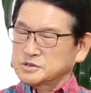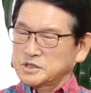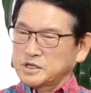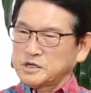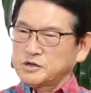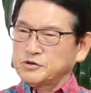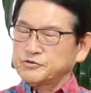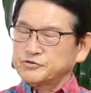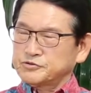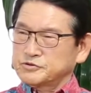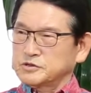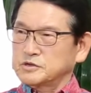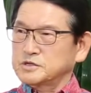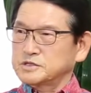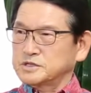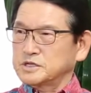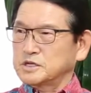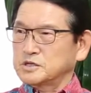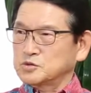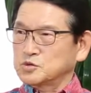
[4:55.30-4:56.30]
KF 그
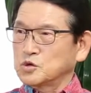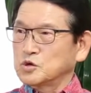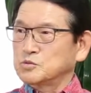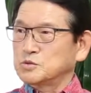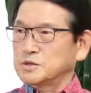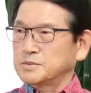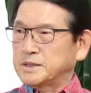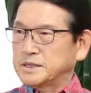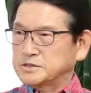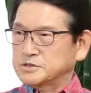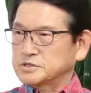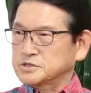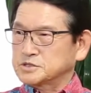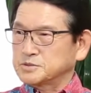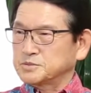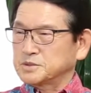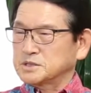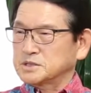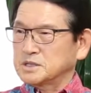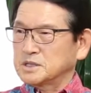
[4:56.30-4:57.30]
설때 도움을
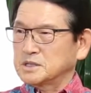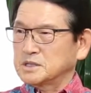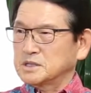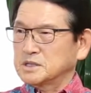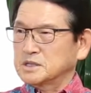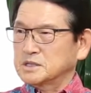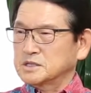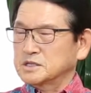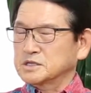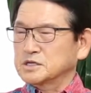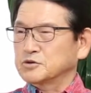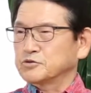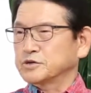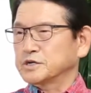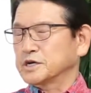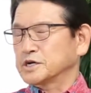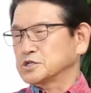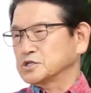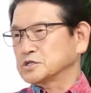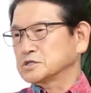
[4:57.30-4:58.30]
받았습니다. 네. 그러니까
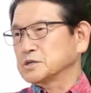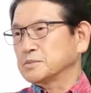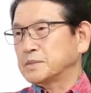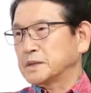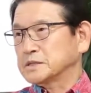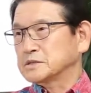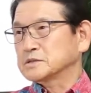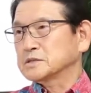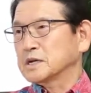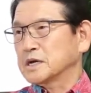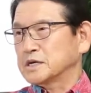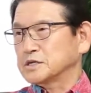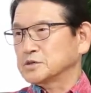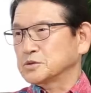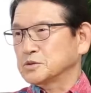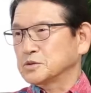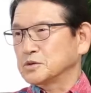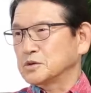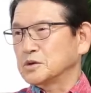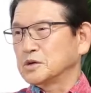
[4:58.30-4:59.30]
우리가 직접 받은 게
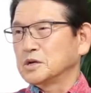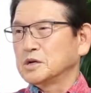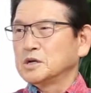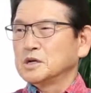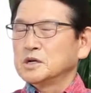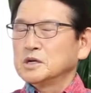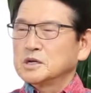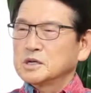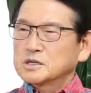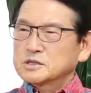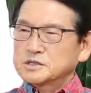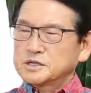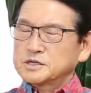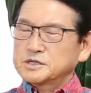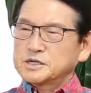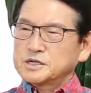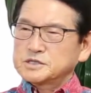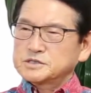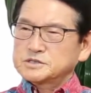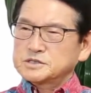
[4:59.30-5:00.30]
아니고
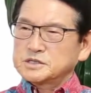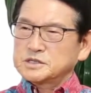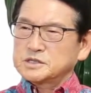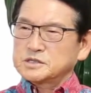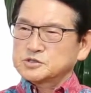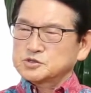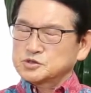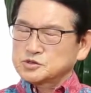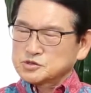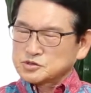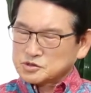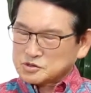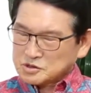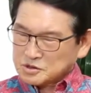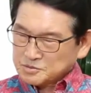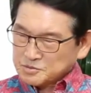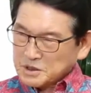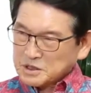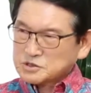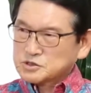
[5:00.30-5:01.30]
그런 게 이제
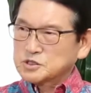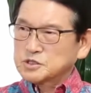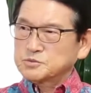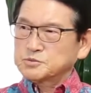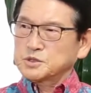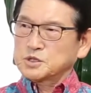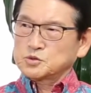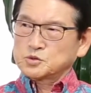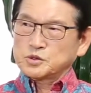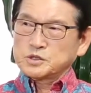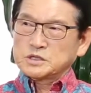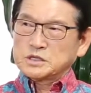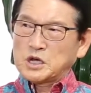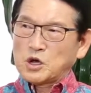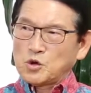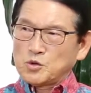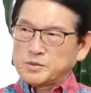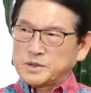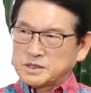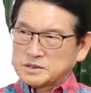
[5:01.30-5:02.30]
연방정부에 돈이
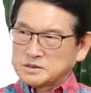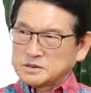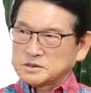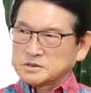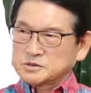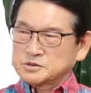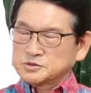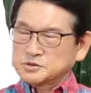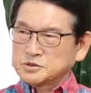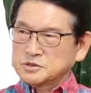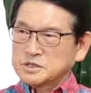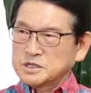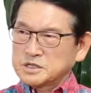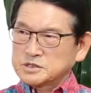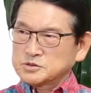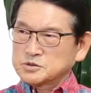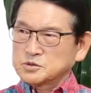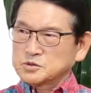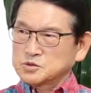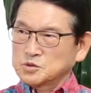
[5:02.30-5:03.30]
나오면은 그 돈
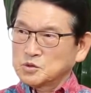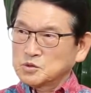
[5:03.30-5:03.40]
가지고